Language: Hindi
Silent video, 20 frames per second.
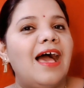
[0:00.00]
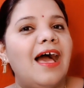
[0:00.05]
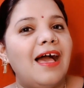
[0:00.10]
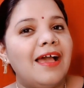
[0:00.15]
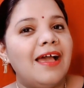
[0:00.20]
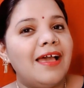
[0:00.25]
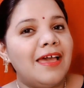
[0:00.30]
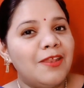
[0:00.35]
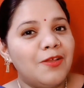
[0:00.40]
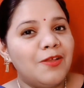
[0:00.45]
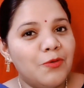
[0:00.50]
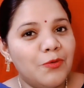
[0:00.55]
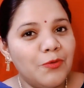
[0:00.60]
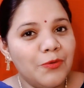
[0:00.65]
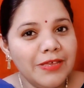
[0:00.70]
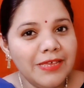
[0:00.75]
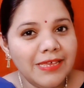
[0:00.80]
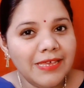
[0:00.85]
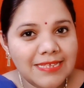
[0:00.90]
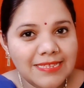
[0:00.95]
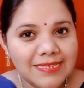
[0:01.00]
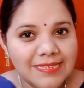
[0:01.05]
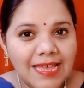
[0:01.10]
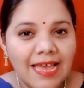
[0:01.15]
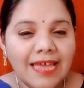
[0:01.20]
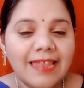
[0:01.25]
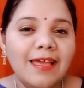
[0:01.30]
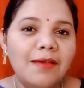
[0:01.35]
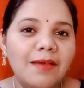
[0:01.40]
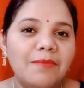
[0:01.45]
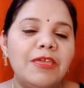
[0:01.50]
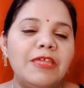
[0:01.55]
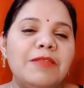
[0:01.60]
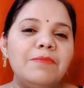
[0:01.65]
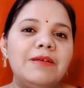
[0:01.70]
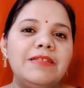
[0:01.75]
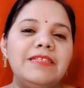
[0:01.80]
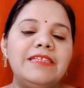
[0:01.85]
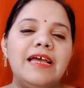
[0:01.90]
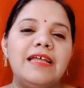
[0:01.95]
अगर कोई इंसान अमीर
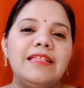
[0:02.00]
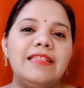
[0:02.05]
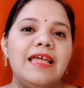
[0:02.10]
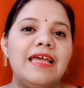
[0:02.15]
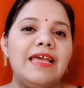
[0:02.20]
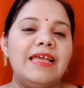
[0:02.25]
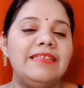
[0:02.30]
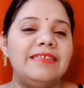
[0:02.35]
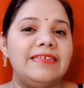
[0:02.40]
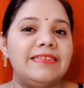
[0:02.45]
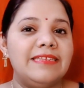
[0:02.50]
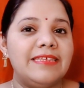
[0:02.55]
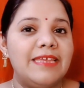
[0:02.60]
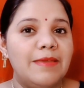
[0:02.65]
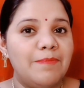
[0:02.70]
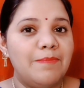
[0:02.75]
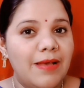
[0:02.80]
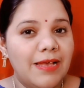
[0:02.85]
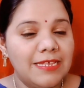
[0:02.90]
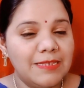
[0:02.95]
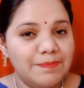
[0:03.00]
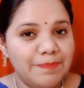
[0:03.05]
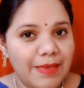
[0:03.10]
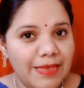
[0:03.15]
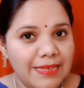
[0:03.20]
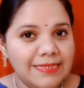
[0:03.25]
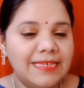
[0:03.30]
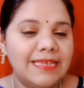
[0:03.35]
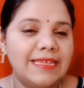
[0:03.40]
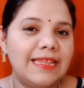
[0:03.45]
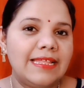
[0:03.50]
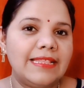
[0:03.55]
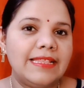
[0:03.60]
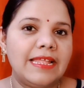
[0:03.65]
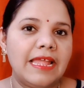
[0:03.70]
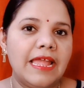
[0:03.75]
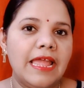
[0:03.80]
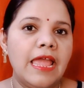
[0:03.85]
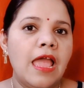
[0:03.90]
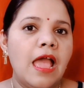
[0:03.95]
बन जाता है जिनके पास पैसे रहते
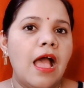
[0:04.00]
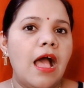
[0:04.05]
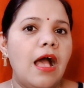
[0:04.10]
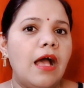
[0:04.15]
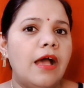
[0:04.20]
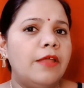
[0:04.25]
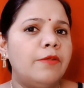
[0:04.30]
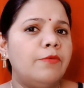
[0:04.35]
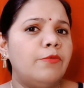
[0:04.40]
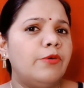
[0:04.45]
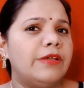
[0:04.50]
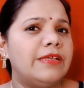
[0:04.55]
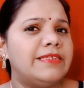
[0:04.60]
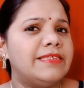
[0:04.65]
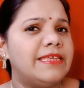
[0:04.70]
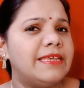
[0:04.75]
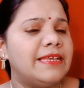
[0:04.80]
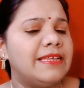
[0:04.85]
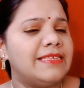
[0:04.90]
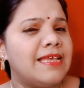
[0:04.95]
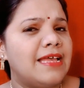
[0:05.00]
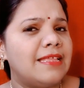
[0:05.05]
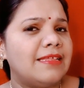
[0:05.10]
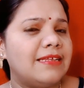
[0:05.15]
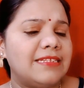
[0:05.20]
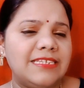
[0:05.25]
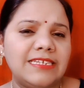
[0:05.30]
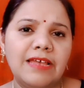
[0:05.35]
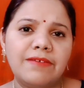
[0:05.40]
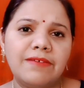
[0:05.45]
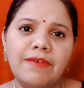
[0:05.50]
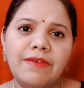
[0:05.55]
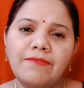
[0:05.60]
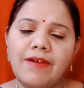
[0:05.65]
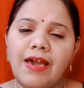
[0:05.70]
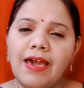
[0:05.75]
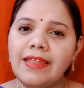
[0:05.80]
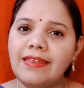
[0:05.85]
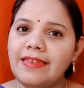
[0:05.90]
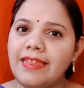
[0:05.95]
हैं अगर वो किसी के साथ अच्छा
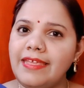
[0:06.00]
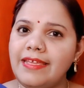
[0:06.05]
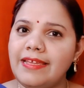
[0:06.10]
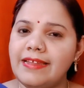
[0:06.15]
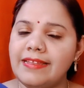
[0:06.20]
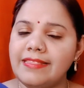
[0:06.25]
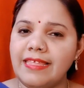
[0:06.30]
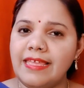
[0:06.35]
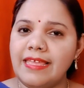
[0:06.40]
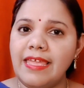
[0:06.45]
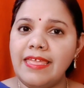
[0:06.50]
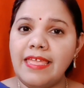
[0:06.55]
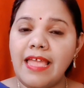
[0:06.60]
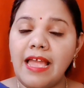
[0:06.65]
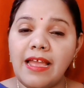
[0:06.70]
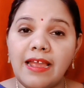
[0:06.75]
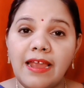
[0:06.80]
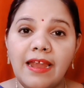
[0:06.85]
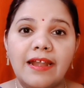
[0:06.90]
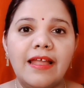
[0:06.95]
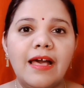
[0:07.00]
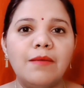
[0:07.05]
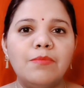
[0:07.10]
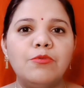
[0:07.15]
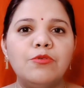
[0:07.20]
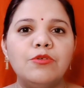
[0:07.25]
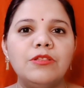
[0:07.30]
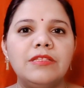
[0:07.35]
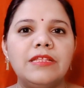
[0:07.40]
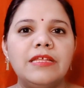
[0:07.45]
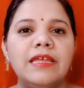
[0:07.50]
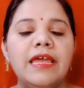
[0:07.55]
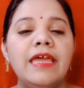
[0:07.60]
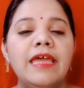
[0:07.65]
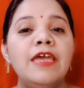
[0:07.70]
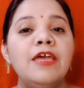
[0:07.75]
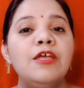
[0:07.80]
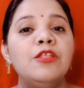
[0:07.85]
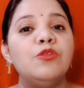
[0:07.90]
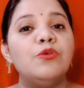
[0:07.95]
व्यवहार नहीं करते हैं या कड़ा बोलते हैं
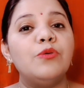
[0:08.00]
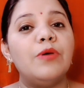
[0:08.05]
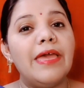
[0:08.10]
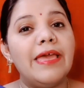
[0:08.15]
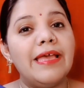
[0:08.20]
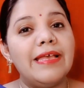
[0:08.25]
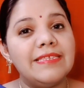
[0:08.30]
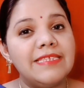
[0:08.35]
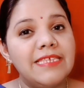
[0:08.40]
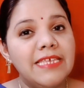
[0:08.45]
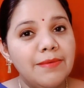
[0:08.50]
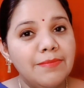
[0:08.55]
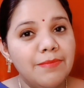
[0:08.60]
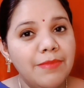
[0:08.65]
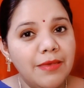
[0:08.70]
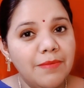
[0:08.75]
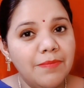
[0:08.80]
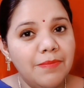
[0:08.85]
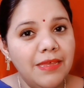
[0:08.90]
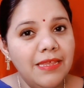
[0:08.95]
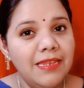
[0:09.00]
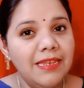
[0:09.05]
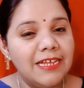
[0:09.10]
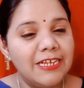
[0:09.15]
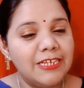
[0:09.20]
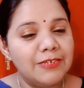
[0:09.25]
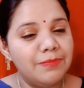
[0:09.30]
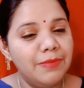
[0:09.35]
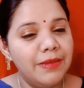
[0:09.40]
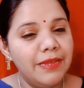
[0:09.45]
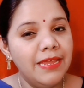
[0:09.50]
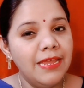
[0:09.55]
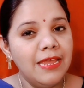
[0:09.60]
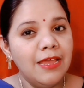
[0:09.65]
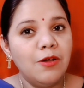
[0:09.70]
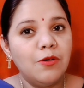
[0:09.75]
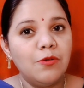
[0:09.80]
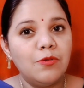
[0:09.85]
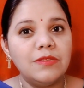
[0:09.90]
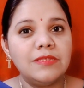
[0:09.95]
तो ऐसे में भी लक्ष्मी
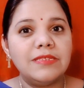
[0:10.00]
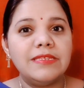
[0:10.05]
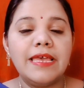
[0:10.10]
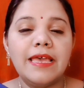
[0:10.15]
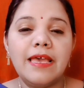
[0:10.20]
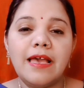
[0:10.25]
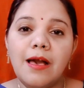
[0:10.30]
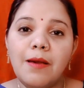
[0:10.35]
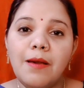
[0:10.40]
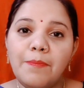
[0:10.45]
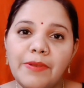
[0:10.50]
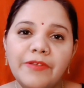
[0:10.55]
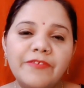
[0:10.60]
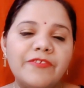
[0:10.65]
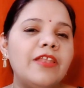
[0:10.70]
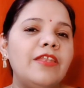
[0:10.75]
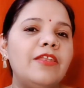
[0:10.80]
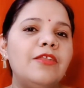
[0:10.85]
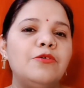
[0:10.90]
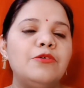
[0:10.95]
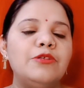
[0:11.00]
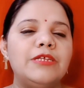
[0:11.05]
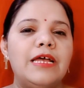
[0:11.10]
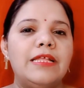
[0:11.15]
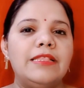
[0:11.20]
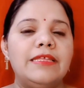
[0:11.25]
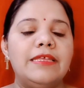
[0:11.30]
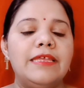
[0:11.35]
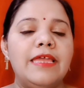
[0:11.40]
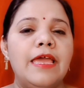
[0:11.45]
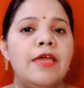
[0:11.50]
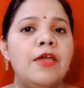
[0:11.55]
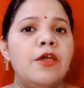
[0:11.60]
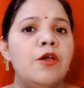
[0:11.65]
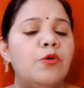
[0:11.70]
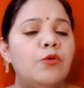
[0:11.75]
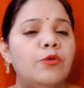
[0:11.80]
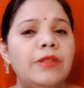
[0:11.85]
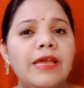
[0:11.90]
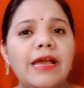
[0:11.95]
उनसे अप्रसन्न हो जाती हैं
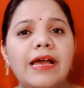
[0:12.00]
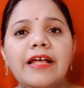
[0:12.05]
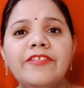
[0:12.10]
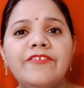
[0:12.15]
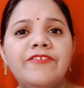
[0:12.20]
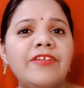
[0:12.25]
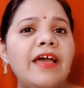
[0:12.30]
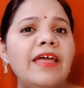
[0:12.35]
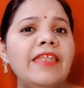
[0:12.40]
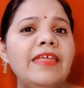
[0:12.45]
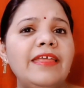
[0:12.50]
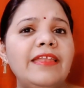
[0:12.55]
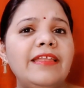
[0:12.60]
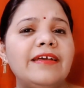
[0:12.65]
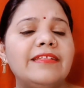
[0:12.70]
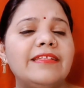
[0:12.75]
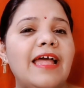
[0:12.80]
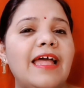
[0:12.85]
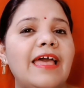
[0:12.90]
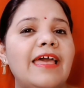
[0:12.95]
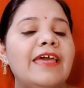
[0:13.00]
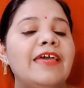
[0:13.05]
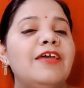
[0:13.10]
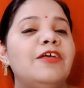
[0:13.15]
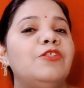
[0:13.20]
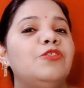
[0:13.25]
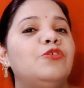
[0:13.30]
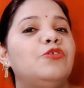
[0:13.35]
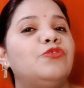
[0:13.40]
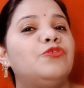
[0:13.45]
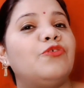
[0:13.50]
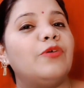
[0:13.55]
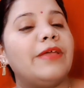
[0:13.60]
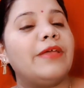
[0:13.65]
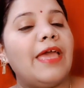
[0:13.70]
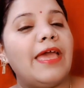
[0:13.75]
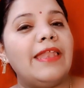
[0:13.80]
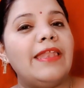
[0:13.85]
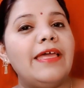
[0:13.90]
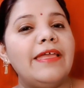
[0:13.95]
उन्हें अच्छा नहीं लगता है दोस्तों
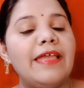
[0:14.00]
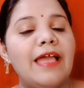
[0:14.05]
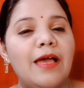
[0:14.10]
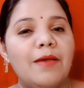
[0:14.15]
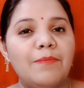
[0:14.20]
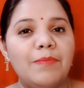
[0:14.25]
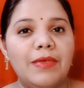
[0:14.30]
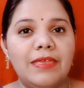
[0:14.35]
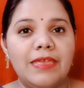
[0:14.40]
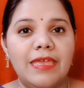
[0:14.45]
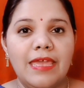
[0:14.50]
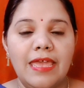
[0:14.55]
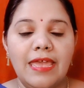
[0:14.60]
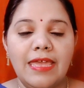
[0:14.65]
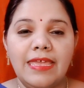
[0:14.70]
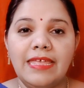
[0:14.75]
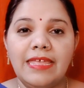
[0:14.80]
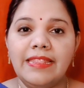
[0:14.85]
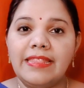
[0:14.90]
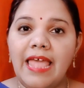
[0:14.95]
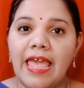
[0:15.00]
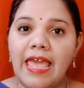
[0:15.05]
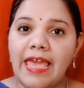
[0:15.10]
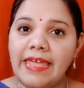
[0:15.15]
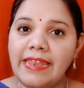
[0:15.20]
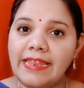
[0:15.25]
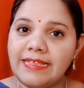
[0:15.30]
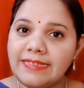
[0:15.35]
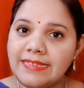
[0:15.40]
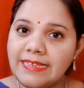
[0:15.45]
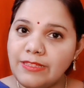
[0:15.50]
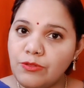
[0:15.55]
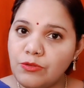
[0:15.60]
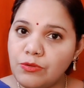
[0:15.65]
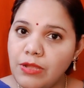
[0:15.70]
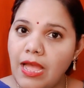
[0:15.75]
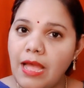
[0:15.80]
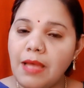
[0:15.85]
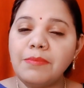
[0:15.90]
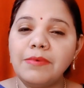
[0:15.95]
कहना यहाँ पे ये है कि धैर्य से तो
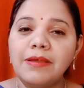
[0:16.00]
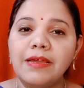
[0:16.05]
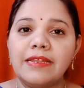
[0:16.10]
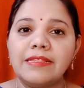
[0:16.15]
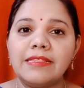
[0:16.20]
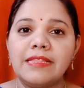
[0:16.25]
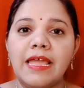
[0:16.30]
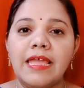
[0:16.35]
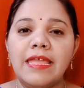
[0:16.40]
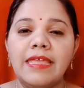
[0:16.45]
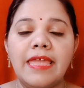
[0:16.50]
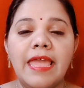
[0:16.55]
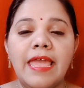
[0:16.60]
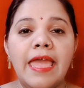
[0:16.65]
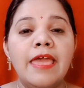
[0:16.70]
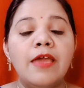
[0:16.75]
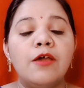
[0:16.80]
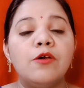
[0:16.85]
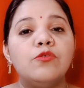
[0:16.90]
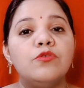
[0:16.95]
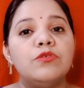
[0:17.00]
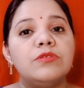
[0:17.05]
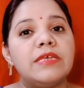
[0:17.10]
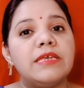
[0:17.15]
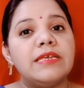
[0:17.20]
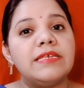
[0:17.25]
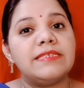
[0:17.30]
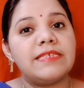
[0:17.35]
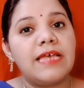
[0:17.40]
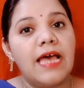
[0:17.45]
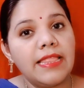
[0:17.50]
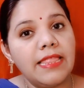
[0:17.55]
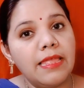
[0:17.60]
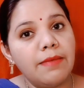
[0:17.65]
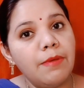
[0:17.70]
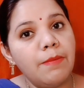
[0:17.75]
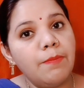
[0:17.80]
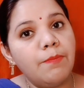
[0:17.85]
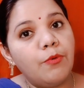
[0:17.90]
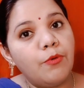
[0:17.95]
काम करना ही है उसके साथ
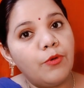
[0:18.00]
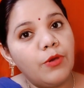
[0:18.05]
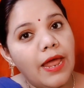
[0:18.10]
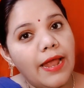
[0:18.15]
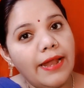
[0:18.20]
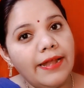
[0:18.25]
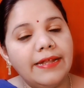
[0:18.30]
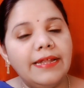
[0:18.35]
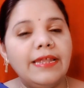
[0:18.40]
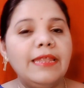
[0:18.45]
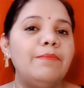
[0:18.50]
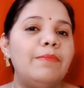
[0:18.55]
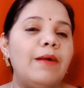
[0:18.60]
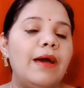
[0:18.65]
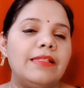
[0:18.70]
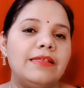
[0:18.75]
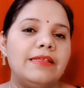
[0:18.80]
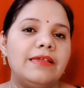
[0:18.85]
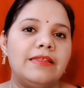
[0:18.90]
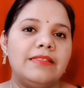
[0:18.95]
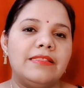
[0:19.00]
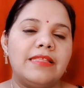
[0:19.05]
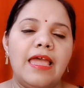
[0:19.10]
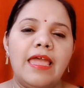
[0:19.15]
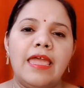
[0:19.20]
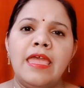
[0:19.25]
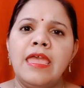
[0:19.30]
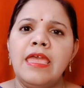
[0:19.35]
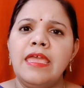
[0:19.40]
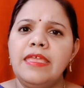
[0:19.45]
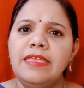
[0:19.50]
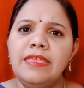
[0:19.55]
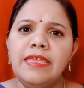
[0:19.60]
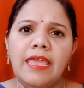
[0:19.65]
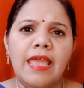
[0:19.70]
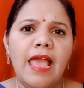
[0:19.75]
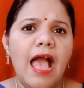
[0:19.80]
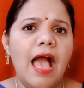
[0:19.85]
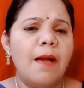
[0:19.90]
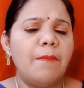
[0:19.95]
हमें पोलाइटली बात करना है ये